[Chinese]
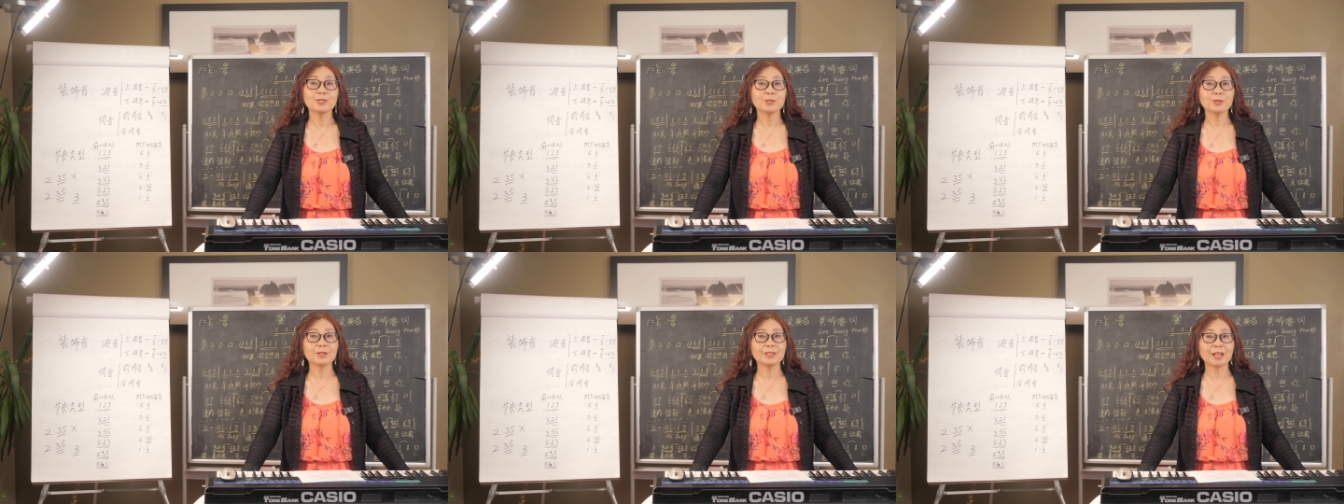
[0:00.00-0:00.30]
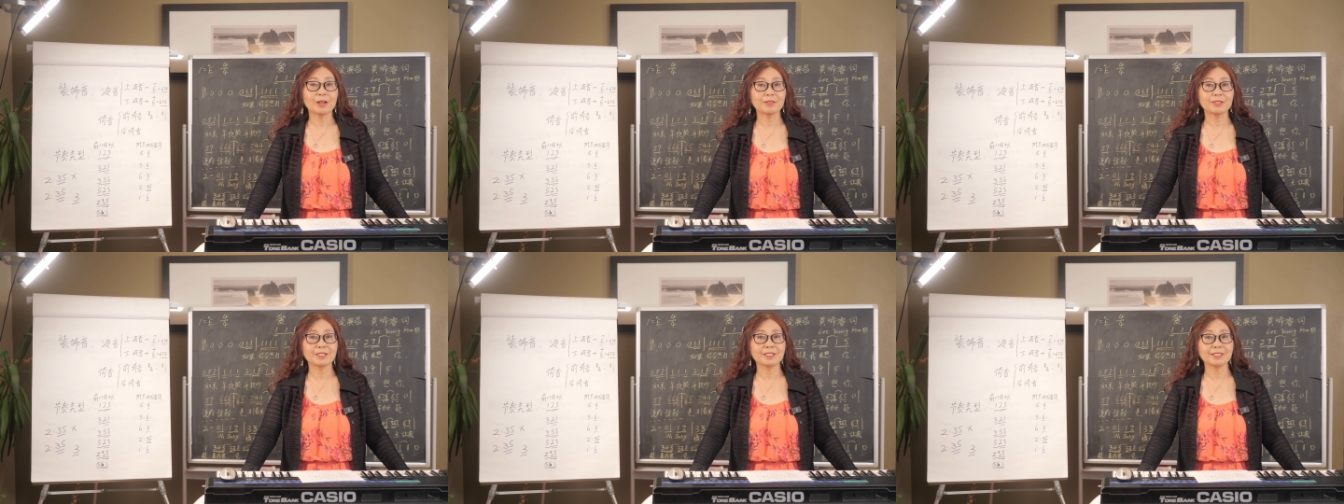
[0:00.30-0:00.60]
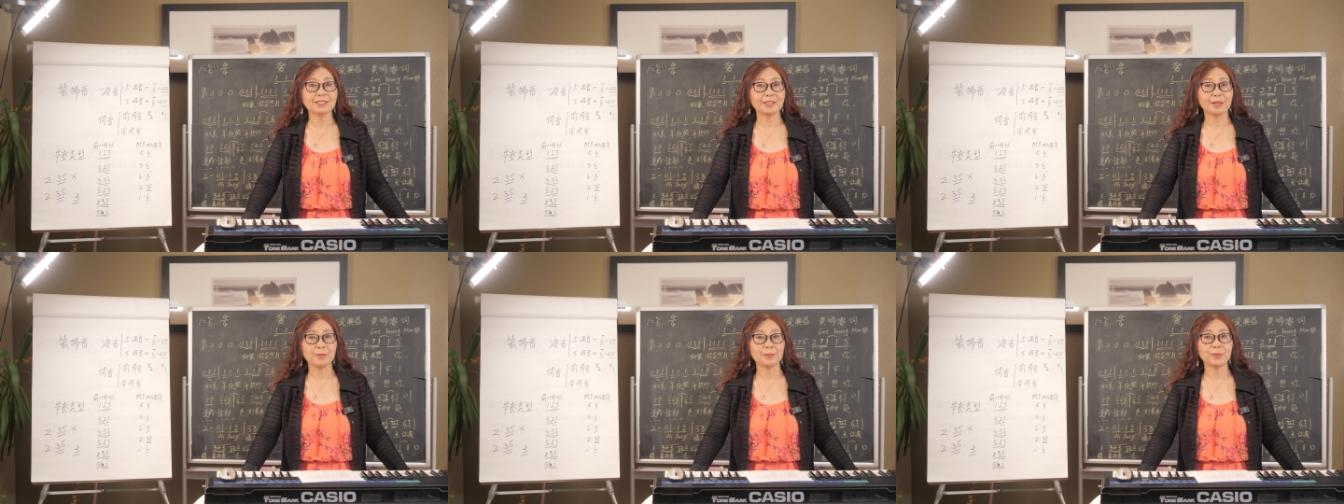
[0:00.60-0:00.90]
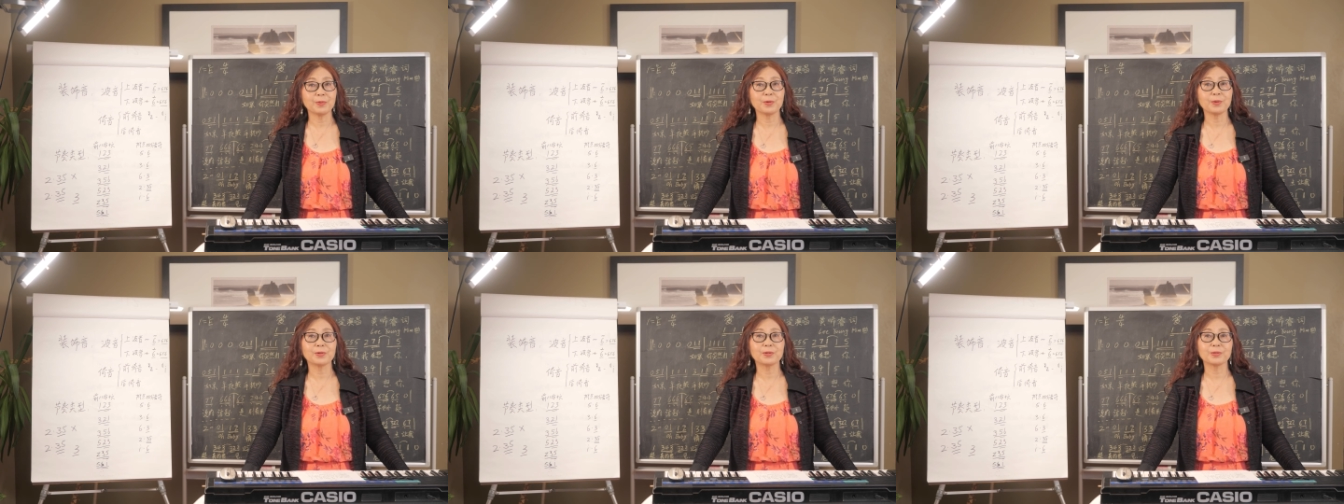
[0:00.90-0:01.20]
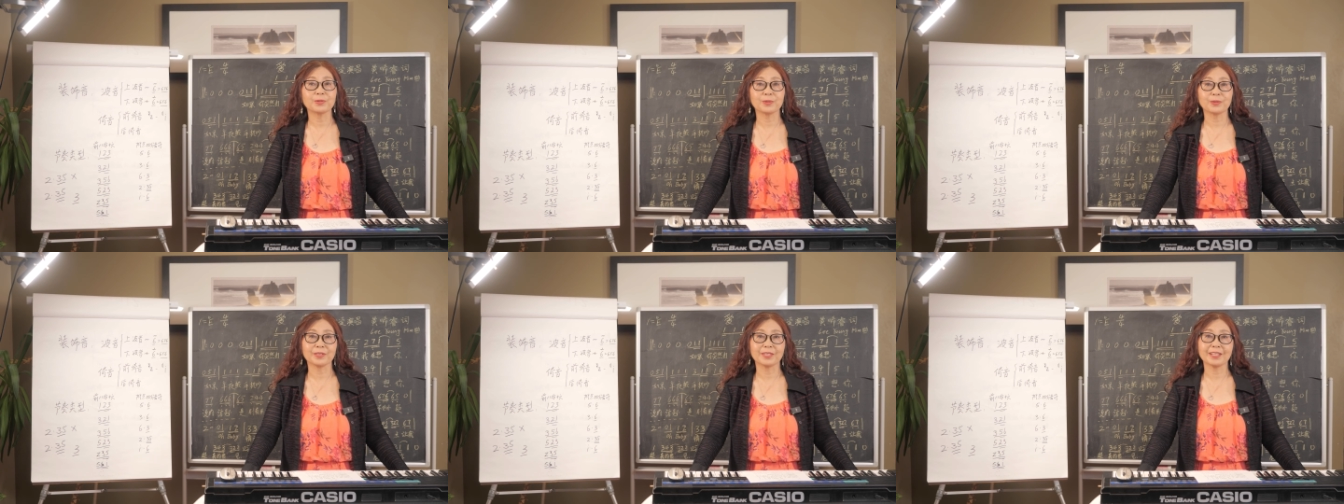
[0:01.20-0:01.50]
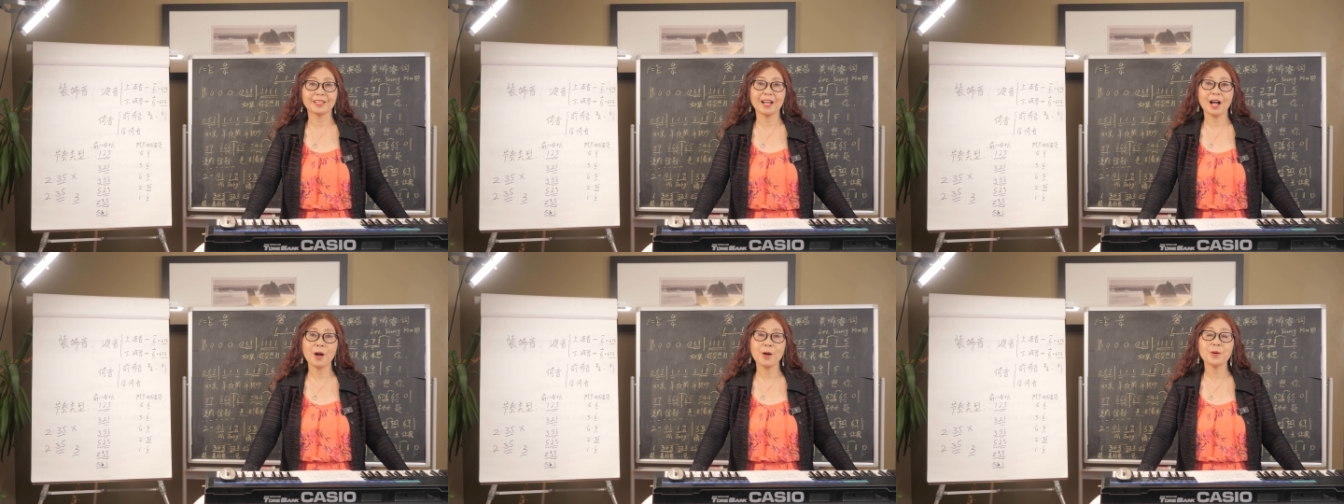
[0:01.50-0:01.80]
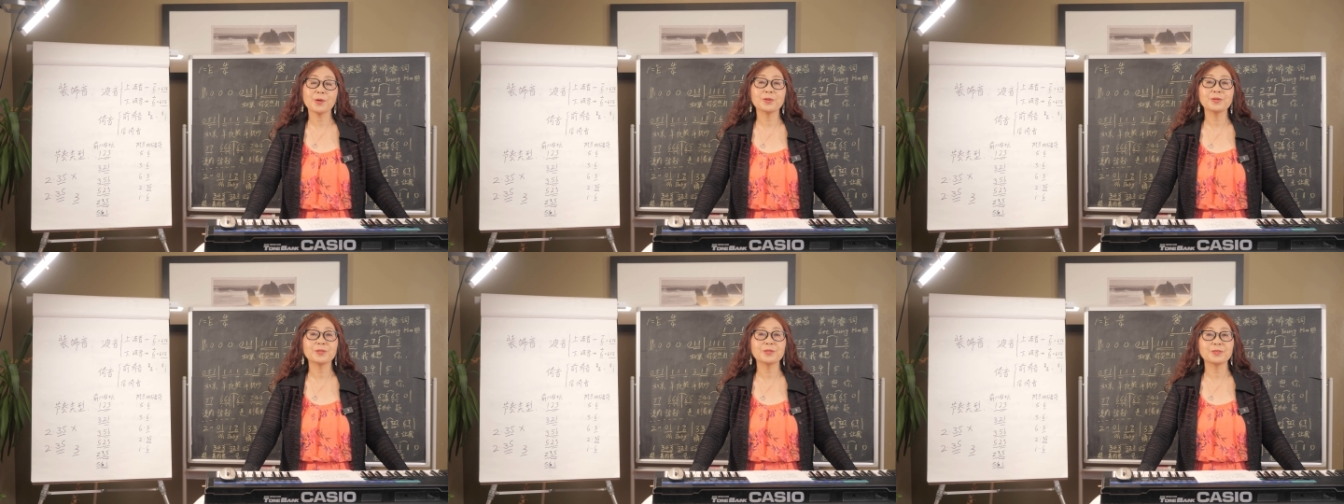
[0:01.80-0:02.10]
做导师简谱，懂音
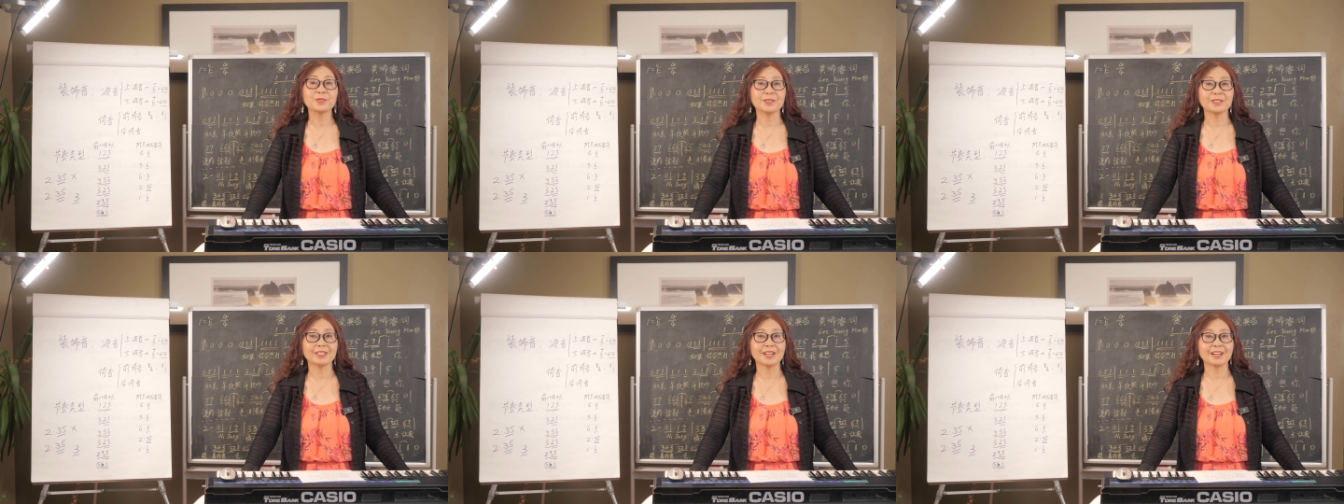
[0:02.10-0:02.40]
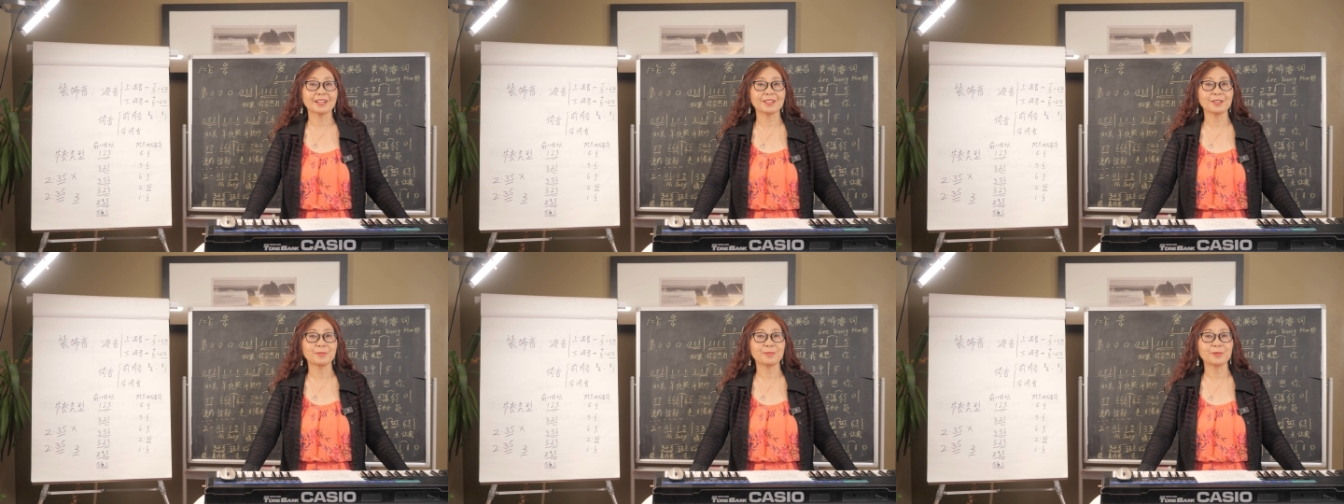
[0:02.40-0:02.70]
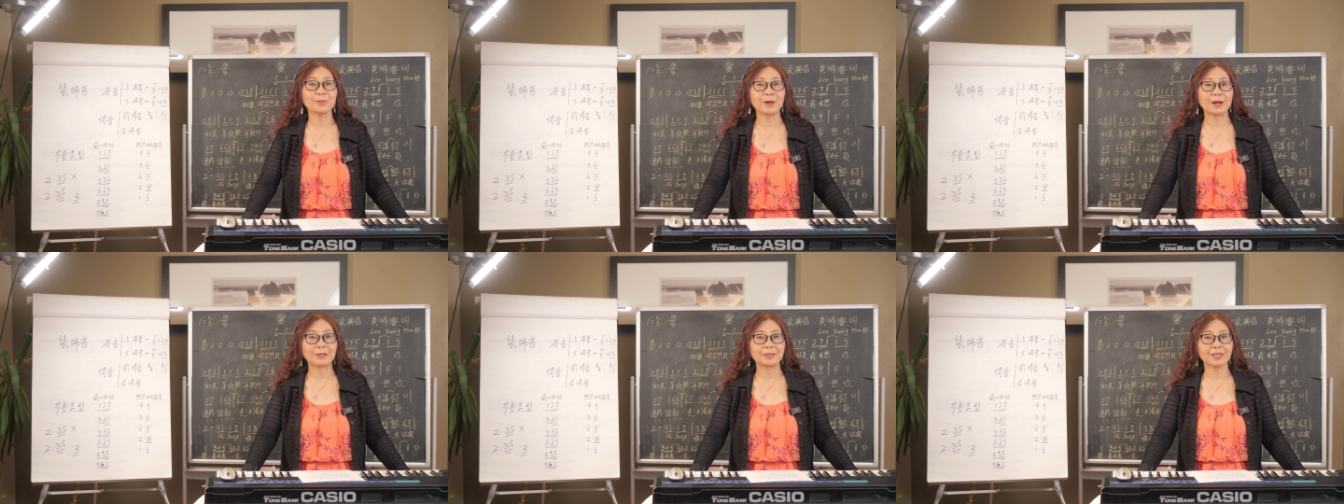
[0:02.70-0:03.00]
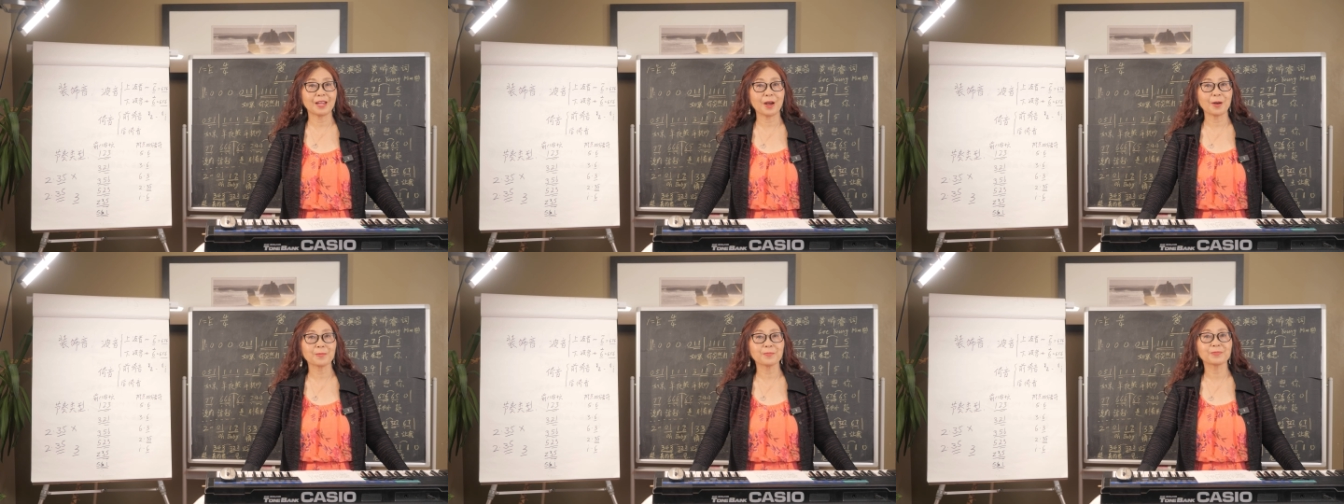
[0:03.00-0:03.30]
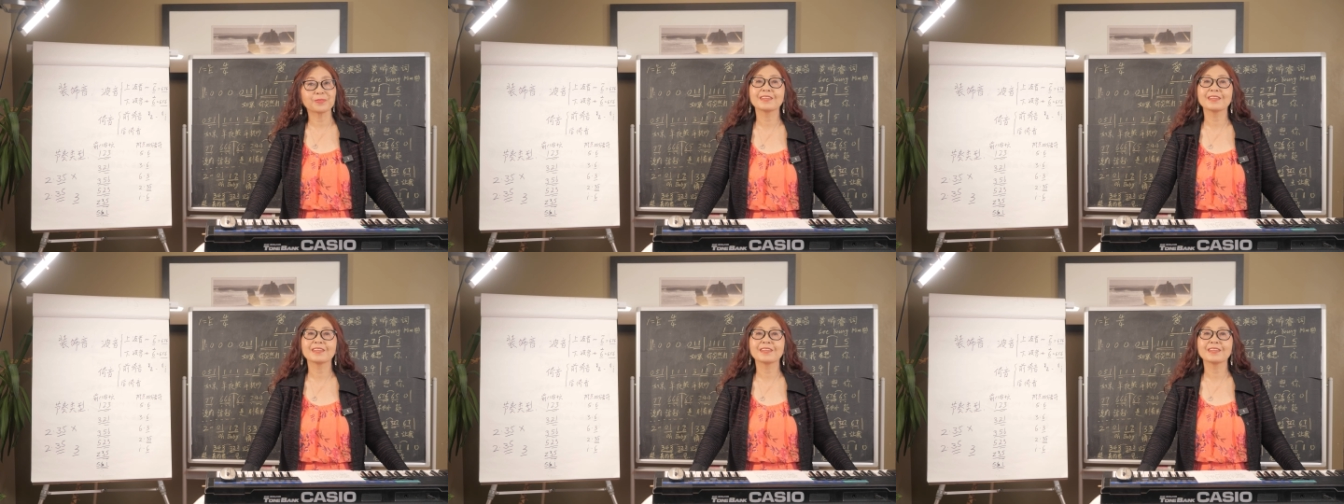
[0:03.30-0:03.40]
高，学唱歌不跑调。